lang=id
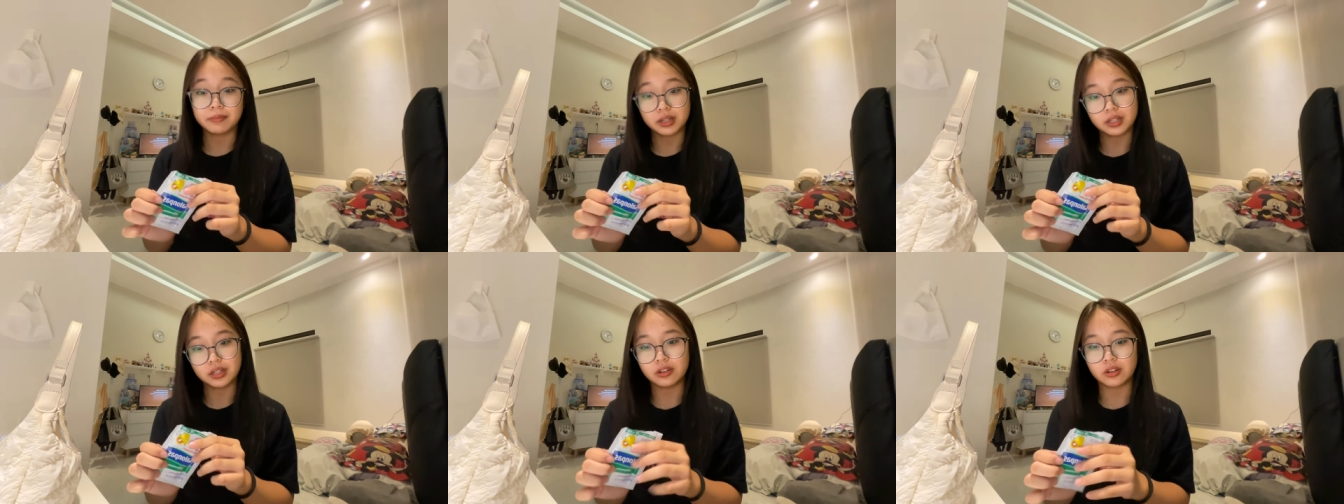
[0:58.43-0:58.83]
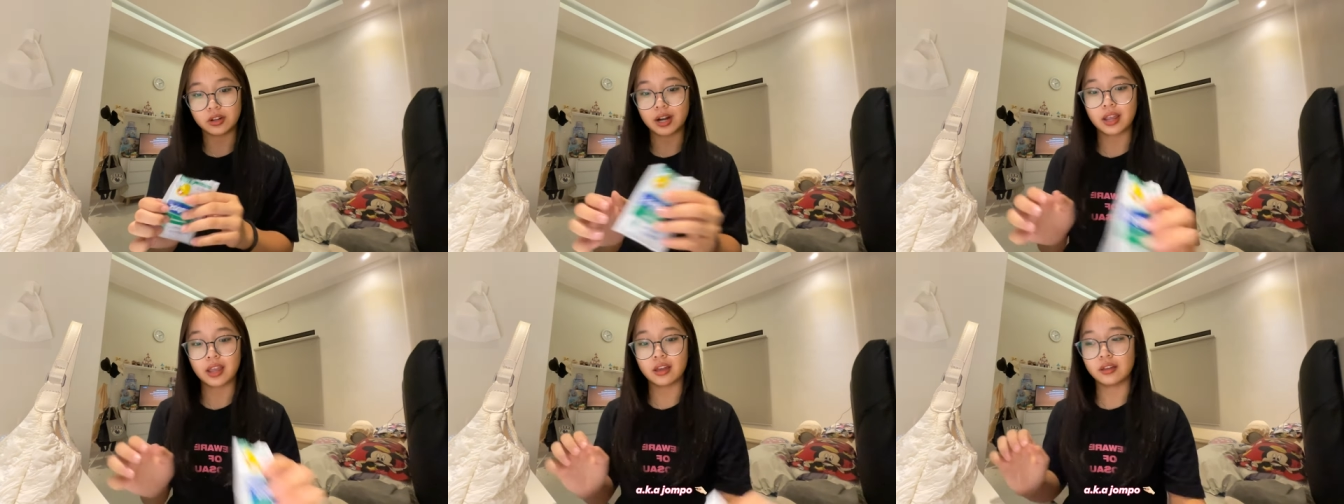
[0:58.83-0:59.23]
pegel
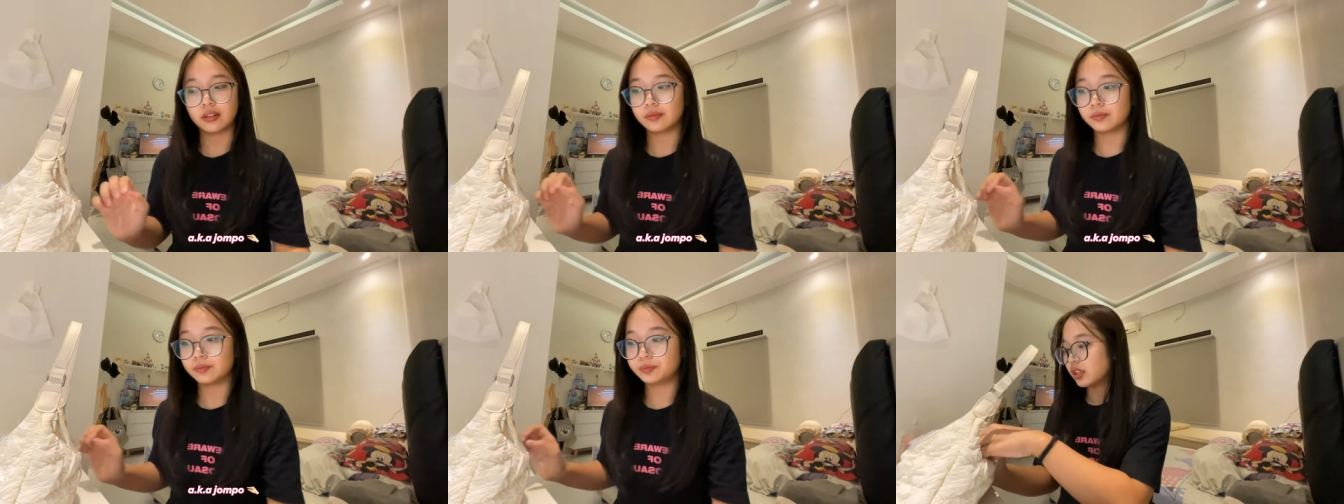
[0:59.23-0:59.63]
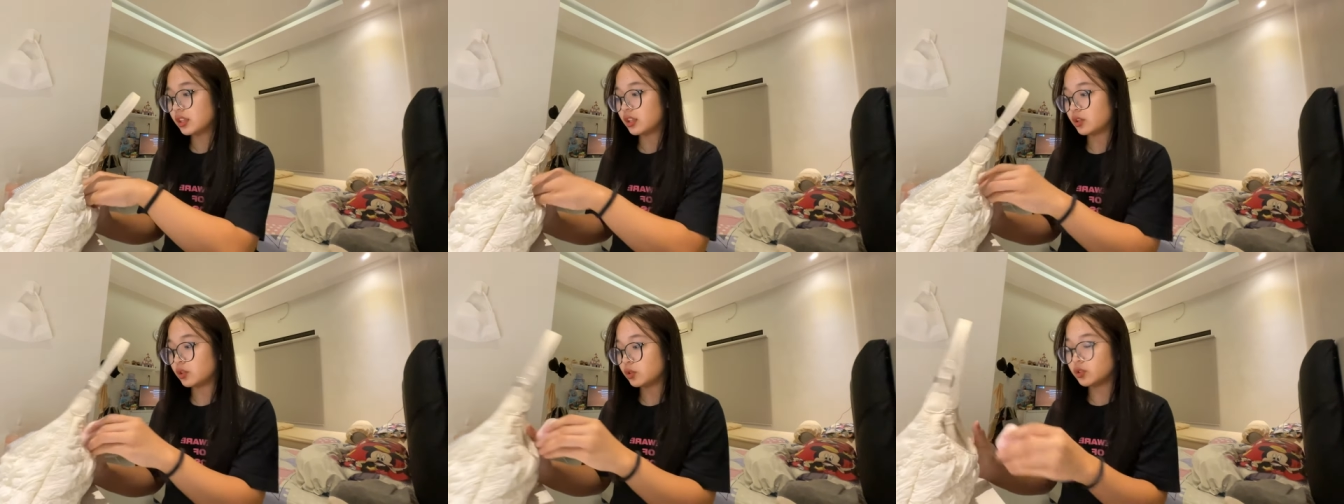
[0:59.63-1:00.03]
orangnya
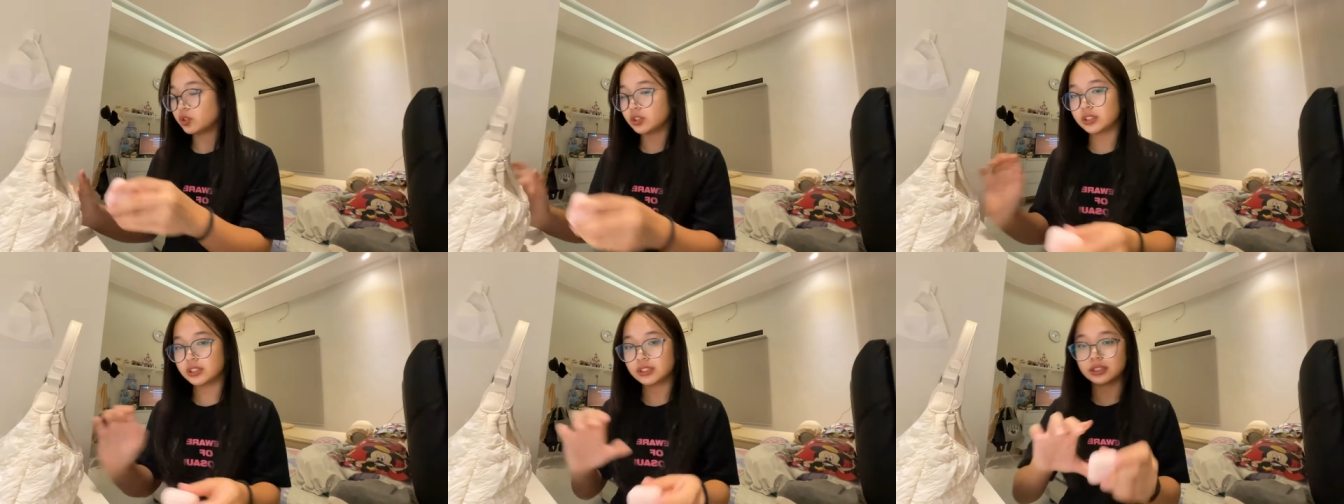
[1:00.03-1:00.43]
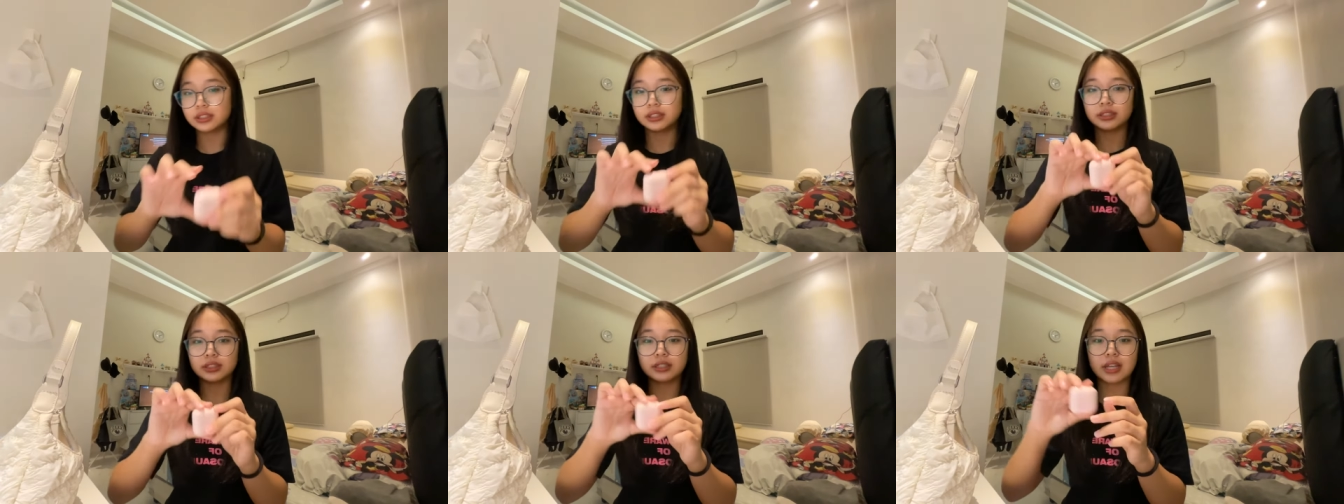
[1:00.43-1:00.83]
terus
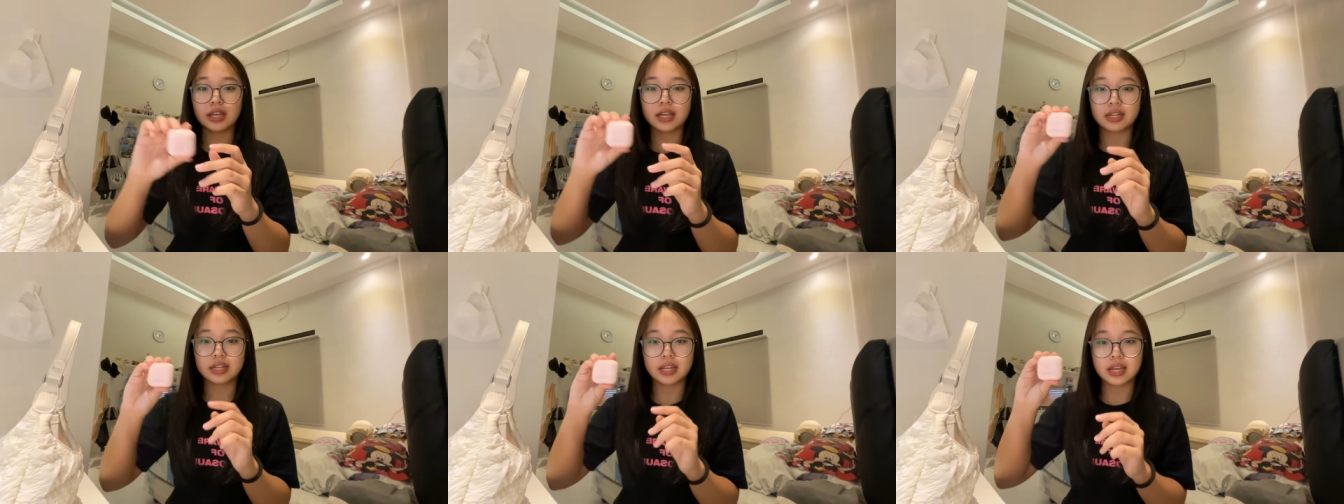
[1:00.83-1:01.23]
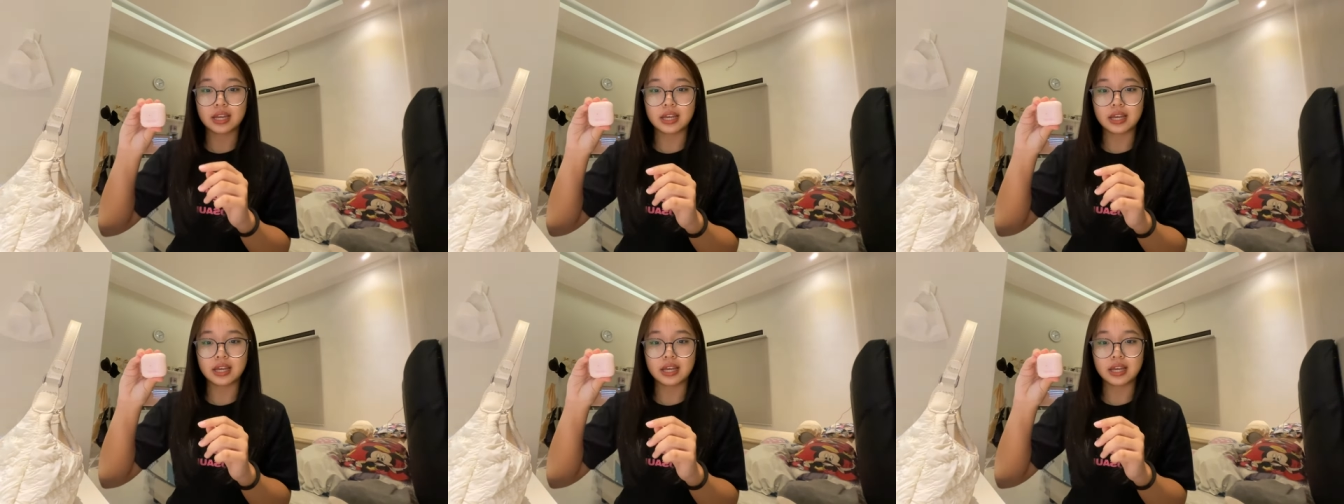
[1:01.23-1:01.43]
ada